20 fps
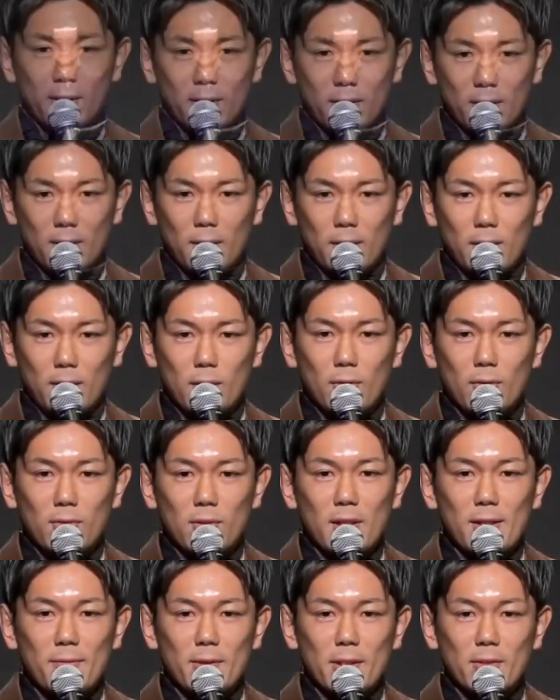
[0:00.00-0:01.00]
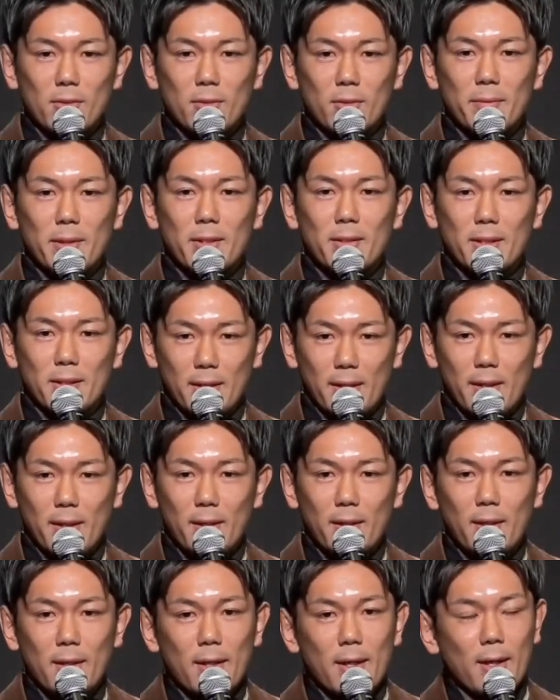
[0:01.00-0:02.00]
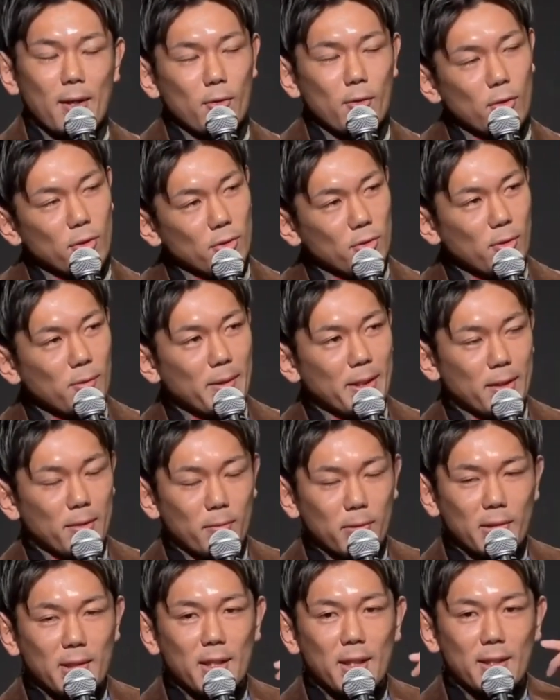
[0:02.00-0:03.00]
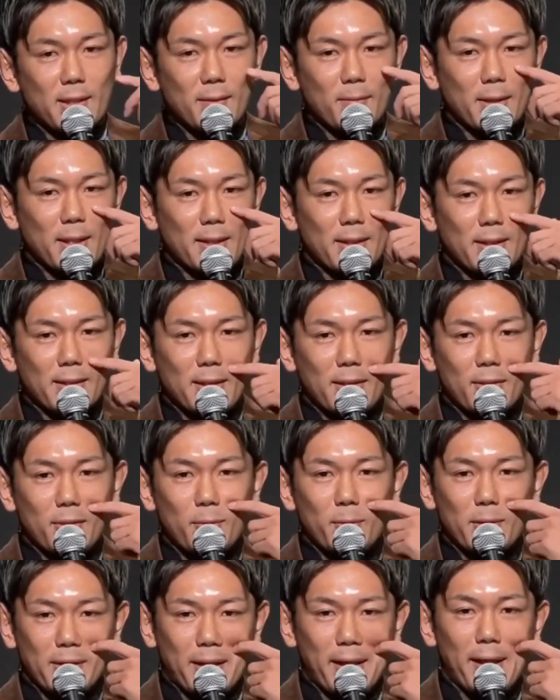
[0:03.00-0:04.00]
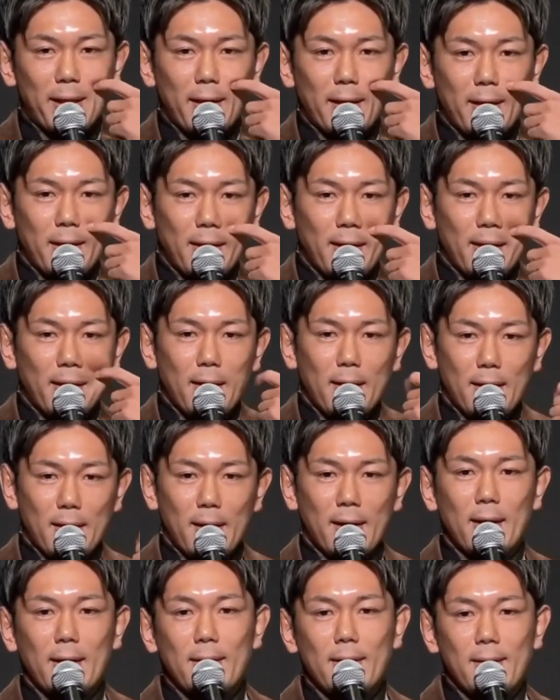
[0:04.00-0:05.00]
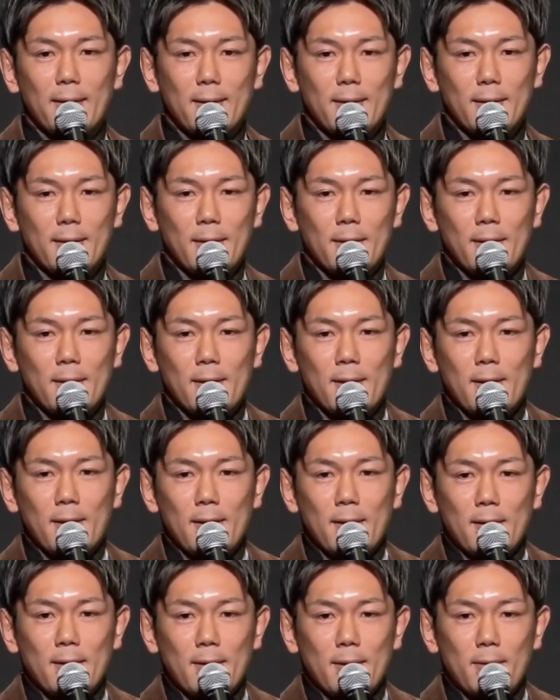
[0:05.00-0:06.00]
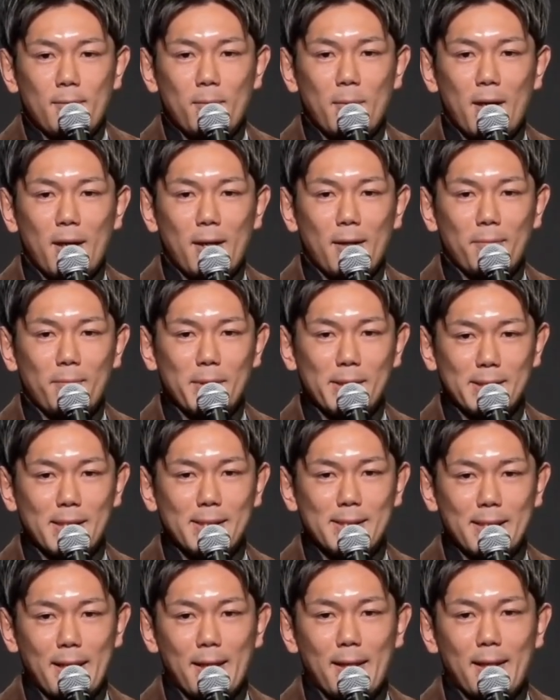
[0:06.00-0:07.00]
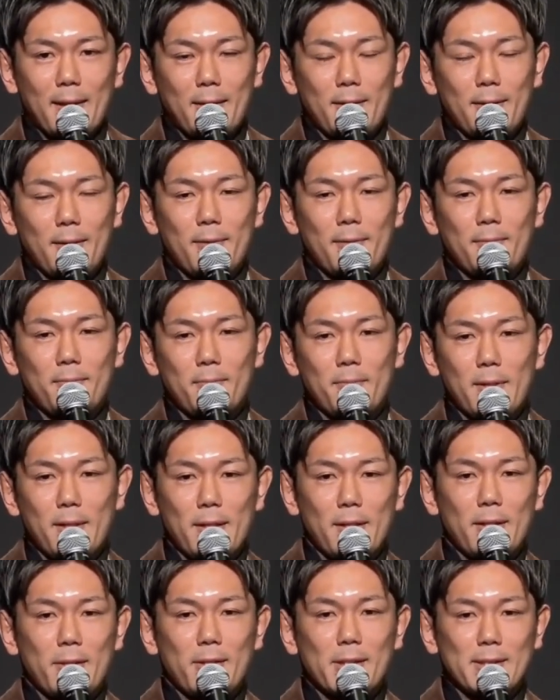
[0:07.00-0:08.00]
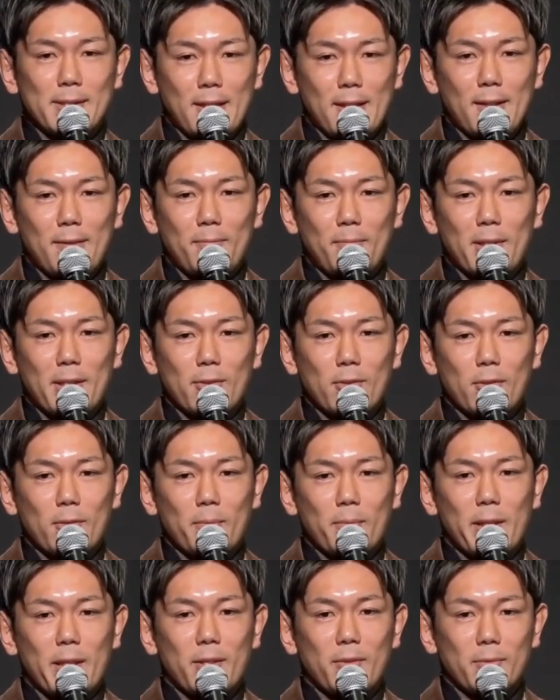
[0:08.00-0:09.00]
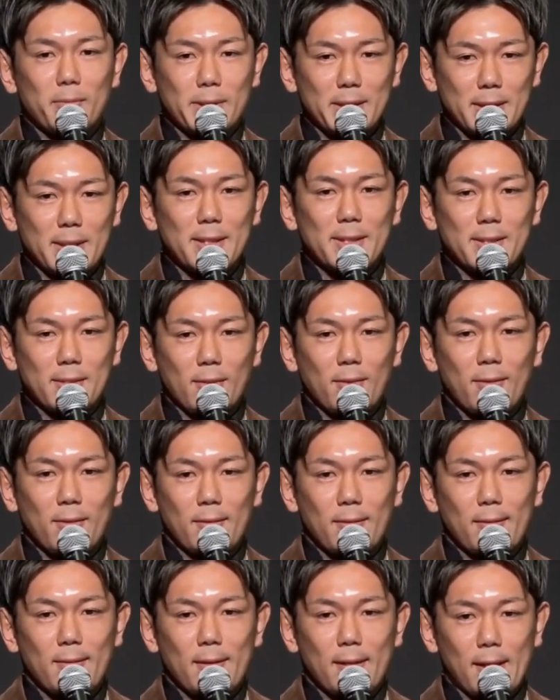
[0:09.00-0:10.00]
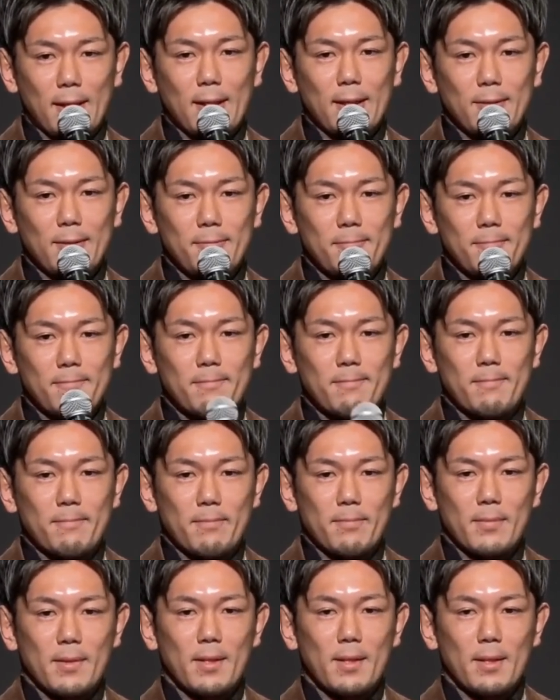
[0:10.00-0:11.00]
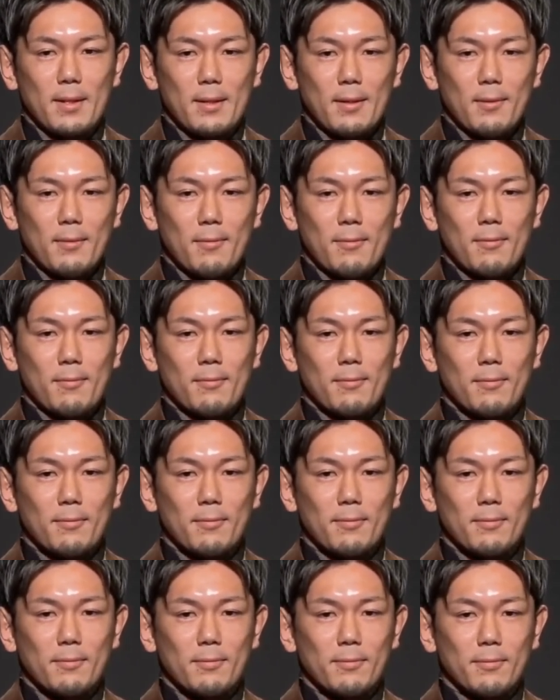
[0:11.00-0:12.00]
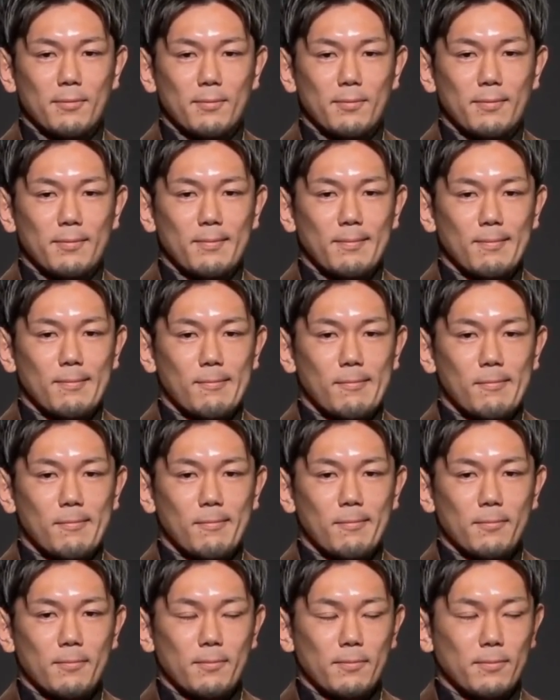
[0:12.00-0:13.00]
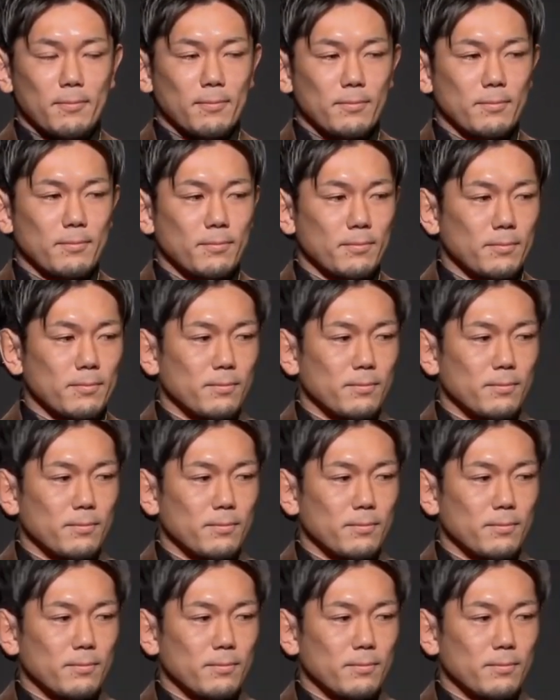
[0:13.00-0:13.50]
んと今回マルコメってねこのドバイでも大きり頭働いたら思ってはいまあ目指せメイウェザーマルコメの道ですよはい榊原さんどどうでしょうかこの